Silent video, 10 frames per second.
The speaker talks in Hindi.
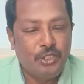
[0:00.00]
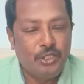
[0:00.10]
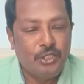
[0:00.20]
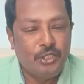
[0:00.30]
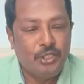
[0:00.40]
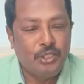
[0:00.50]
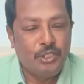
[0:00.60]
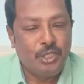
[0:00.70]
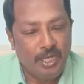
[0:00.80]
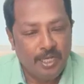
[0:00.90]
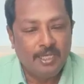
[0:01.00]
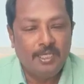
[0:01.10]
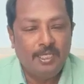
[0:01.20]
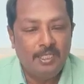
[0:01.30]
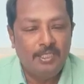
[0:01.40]
एक छेला
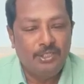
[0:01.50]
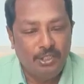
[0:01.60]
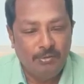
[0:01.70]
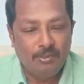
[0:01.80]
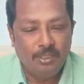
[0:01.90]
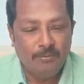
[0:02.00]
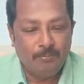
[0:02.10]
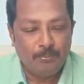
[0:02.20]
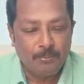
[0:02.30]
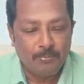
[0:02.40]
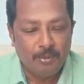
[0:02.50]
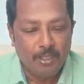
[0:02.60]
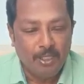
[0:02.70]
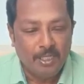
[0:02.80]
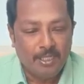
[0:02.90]
के जीवन
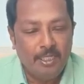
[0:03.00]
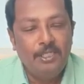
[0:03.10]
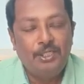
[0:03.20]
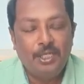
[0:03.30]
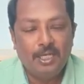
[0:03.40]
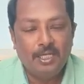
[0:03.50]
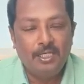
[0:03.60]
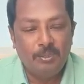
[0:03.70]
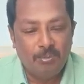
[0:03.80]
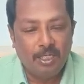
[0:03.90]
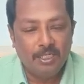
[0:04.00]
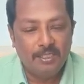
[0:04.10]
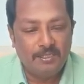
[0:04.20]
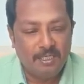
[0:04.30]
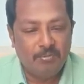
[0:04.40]
खलिशिया के निर्माण की
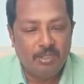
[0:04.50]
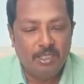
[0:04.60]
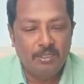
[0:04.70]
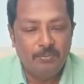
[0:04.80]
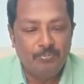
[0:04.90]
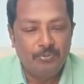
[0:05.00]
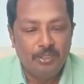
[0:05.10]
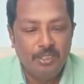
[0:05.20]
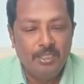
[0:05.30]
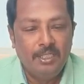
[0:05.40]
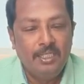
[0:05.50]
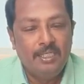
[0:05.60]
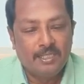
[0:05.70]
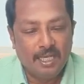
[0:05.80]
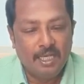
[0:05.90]
सेवा
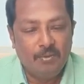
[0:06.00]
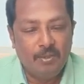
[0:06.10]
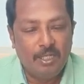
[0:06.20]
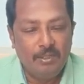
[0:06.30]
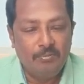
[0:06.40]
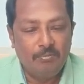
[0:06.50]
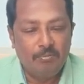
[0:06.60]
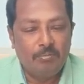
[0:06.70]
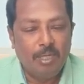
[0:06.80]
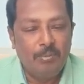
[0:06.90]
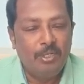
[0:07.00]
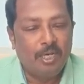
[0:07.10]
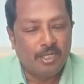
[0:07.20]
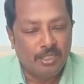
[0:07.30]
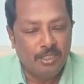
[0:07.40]
इसके अलावा बाइबल
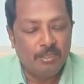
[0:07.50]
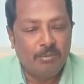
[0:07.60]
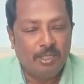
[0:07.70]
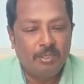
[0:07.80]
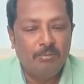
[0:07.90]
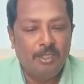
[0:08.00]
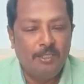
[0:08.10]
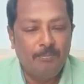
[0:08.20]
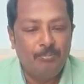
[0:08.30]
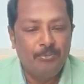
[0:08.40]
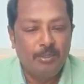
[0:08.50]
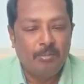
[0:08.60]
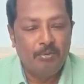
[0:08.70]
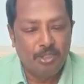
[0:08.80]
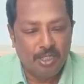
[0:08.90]
डॉक्ट्रिन के बारे में
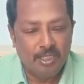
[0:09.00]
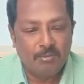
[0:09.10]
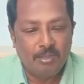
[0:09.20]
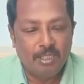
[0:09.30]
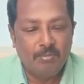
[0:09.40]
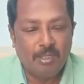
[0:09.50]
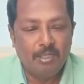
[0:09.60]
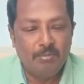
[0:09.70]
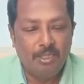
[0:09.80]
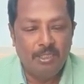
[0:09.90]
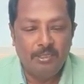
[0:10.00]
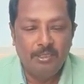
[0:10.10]
पवित्र आत्मा के बारे में